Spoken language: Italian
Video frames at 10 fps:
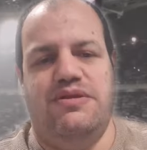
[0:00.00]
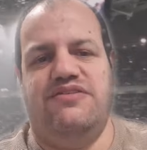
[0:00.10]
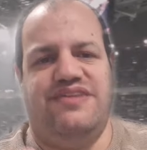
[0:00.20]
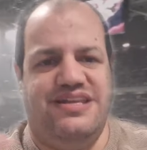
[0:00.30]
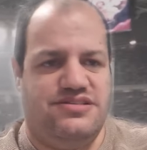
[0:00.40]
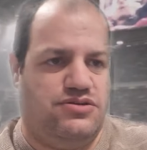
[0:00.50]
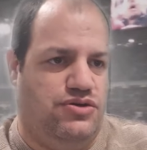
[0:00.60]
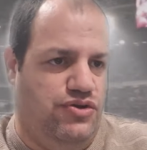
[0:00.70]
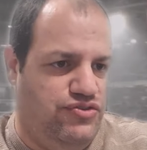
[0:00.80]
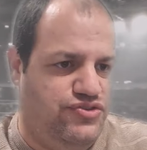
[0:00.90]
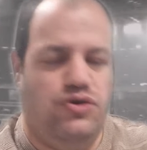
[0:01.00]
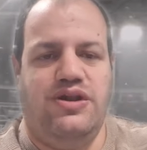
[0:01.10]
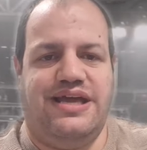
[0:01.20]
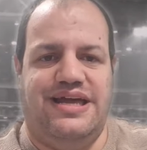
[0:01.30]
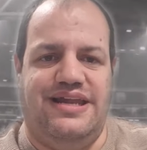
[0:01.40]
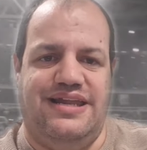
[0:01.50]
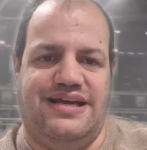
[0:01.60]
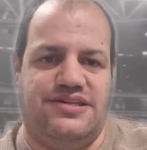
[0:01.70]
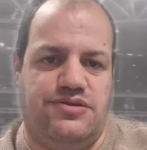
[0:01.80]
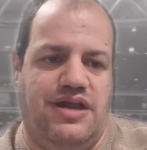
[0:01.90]
E mi riferisco non solo ai canali
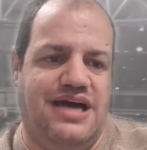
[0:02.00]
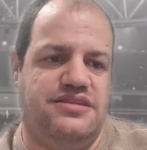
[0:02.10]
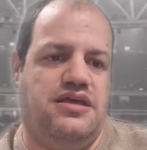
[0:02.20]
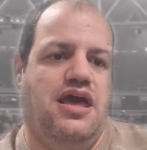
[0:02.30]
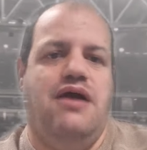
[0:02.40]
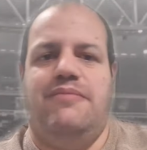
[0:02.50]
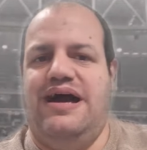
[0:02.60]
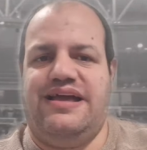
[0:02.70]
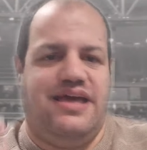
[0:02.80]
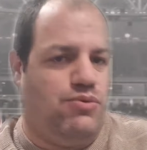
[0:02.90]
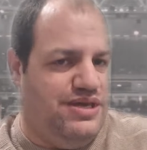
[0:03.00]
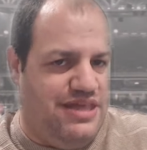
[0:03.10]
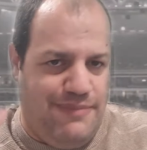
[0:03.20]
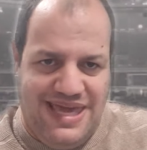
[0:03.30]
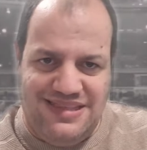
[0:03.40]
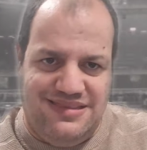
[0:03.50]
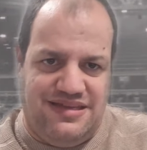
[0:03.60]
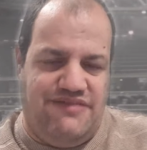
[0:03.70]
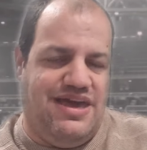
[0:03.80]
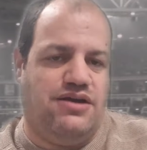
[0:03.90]
cartonati, ma anche a quei dementi
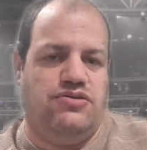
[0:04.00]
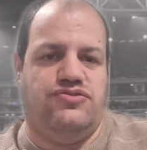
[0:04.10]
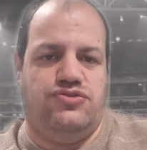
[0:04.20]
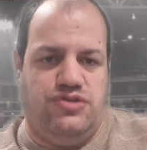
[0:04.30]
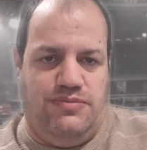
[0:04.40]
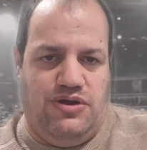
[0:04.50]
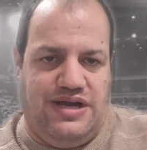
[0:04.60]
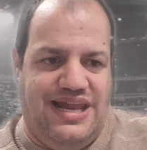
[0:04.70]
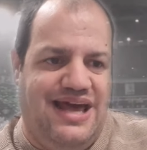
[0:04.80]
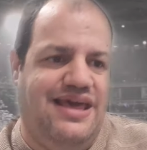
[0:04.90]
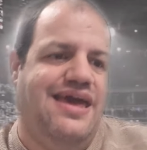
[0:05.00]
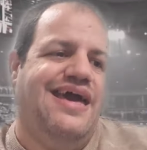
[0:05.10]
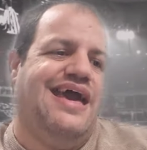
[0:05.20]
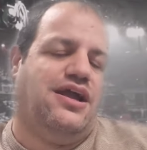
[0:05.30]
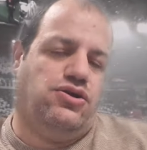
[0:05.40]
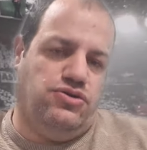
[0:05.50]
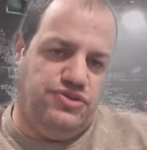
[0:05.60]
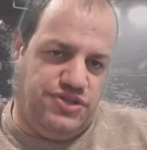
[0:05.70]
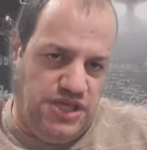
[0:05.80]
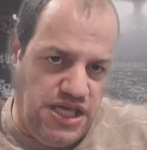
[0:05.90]
che vengono sotto il mio canale e
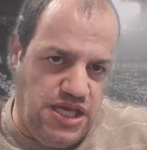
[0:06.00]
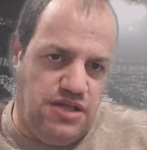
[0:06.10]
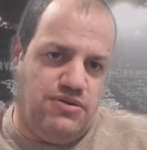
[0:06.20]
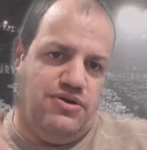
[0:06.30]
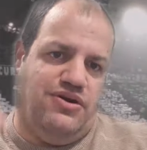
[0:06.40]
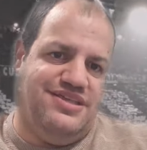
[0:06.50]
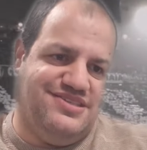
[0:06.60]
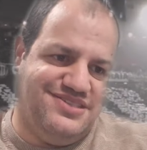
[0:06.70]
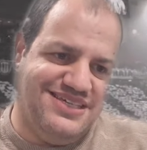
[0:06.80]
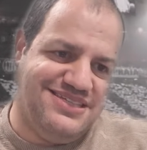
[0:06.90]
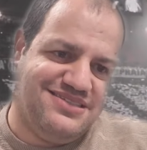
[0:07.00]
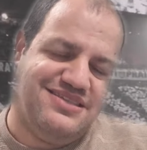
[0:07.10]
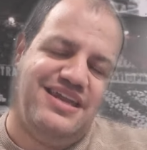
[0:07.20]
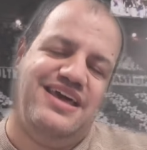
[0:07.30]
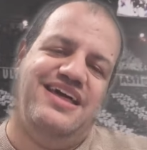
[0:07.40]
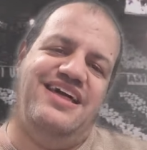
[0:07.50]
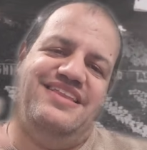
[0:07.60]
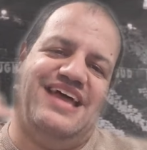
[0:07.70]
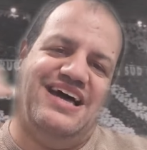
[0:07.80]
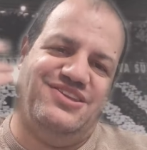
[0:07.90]
continuano a insistere
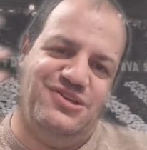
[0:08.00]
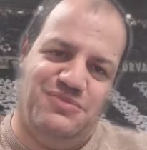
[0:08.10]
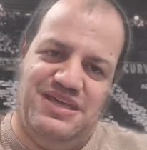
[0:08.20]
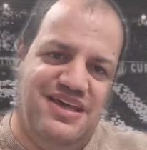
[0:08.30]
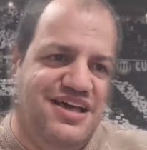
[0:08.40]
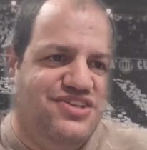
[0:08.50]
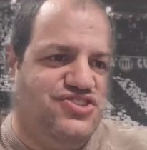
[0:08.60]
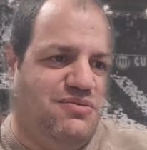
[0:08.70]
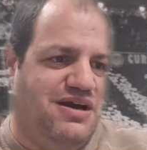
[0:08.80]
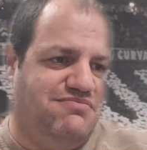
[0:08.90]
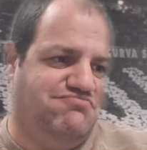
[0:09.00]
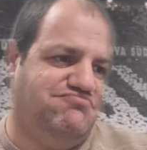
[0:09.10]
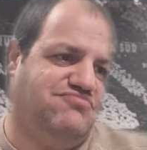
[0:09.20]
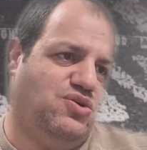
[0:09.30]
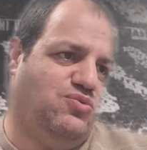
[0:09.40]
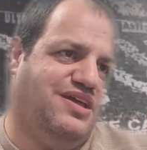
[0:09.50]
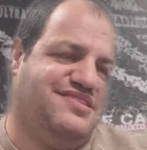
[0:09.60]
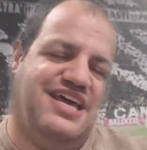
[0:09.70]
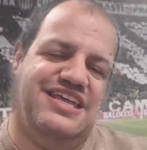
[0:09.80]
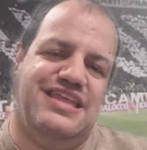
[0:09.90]
dandomi insomma, una
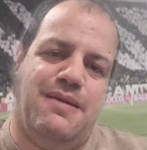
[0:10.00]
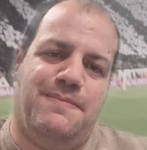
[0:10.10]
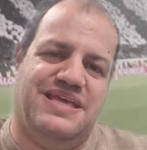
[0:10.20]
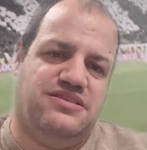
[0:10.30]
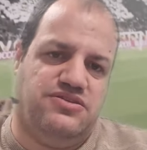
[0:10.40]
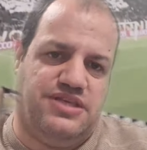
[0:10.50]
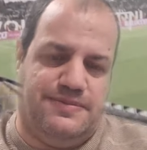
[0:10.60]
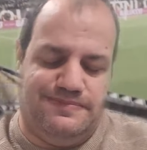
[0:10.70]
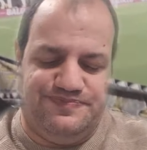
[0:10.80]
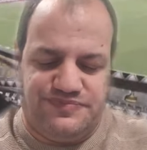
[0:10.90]
serie di epitete